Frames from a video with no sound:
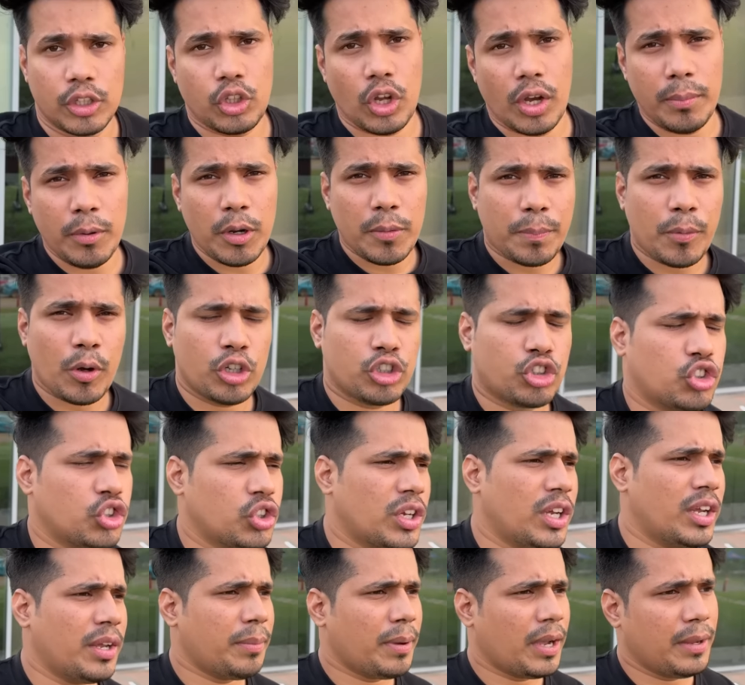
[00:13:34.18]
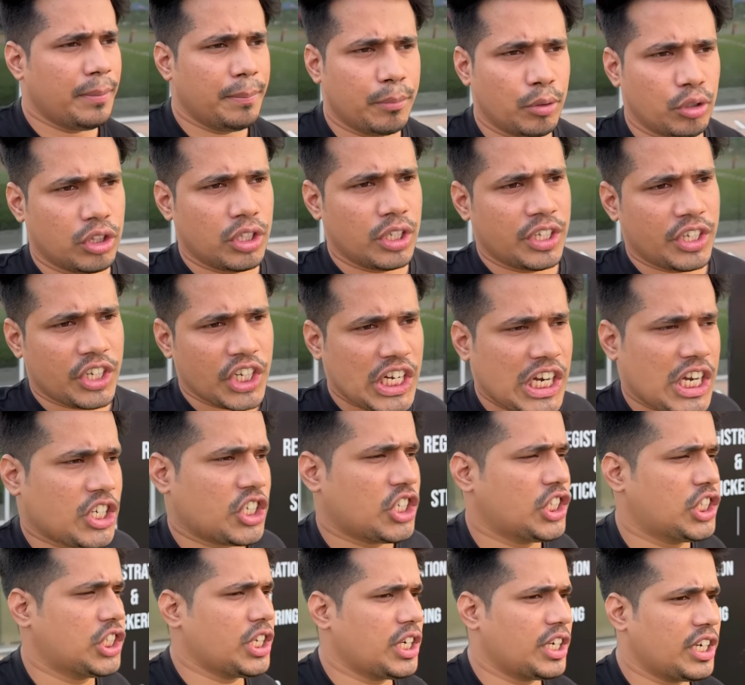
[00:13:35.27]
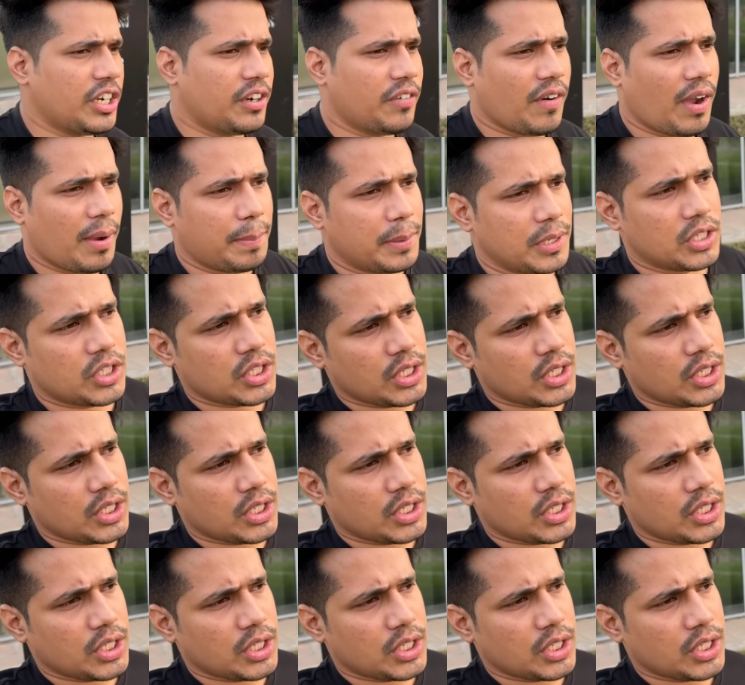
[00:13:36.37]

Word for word: तो हम लोग पहुंच चुके हैं भाई बुद्ध इंटरनेशनल सर्किट वापस